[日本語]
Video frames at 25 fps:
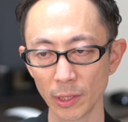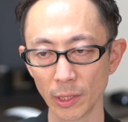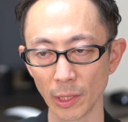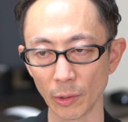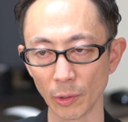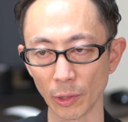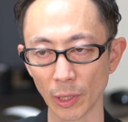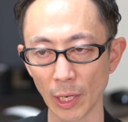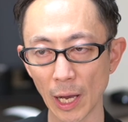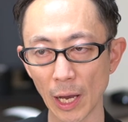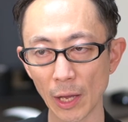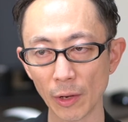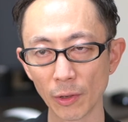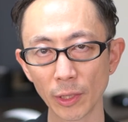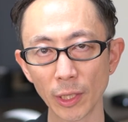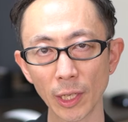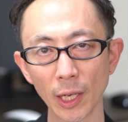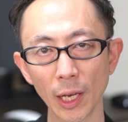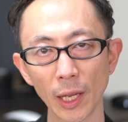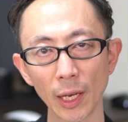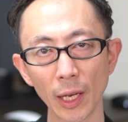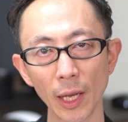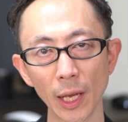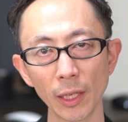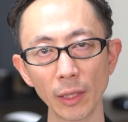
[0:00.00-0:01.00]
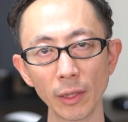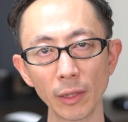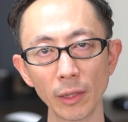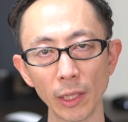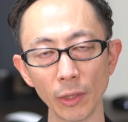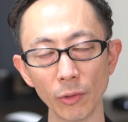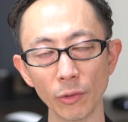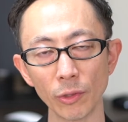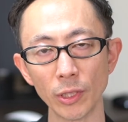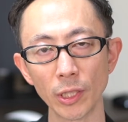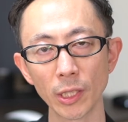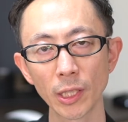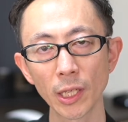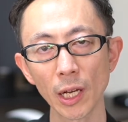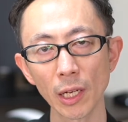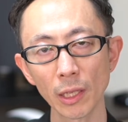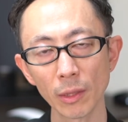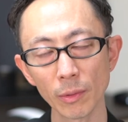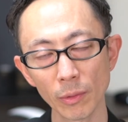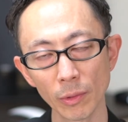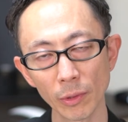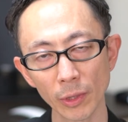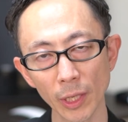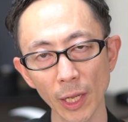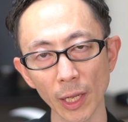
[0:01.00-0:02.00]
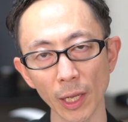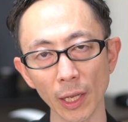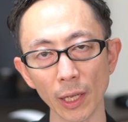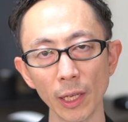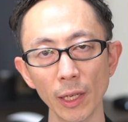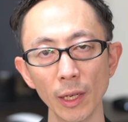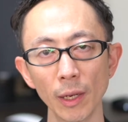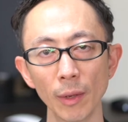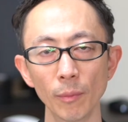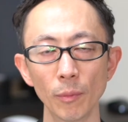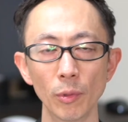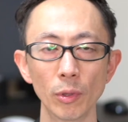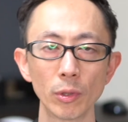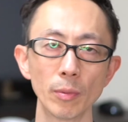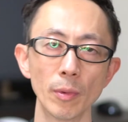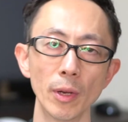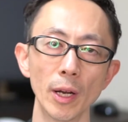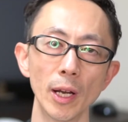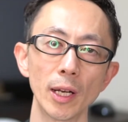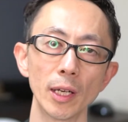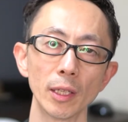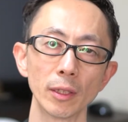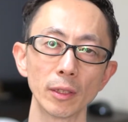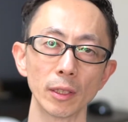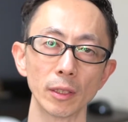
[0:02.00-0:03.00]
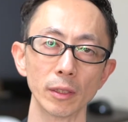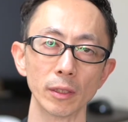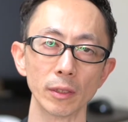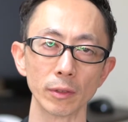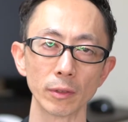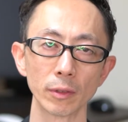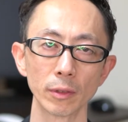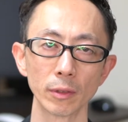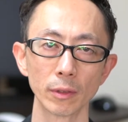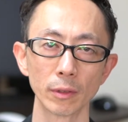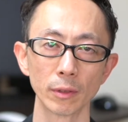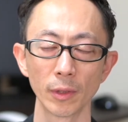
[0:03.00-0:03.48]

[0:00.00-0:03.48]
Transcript: 生を変える気がないっていう自覚もね僕もなかったんです